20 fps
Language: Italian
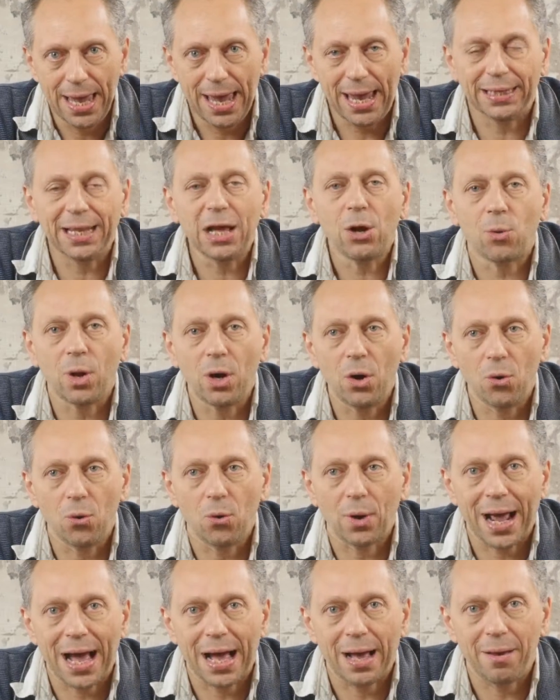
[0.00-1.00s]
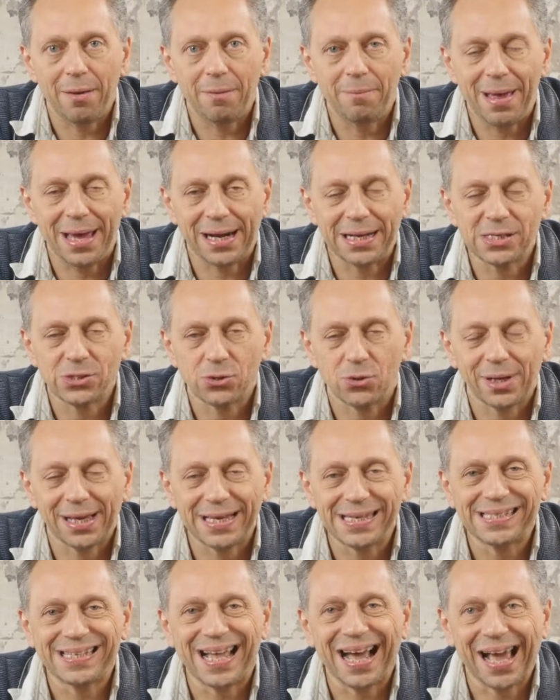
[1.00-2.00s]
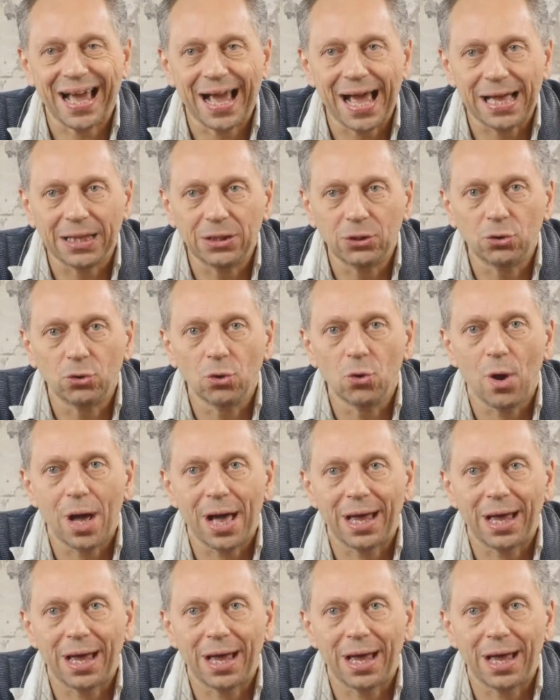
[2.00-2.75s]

Ed ecco allora Berenson che sta accanto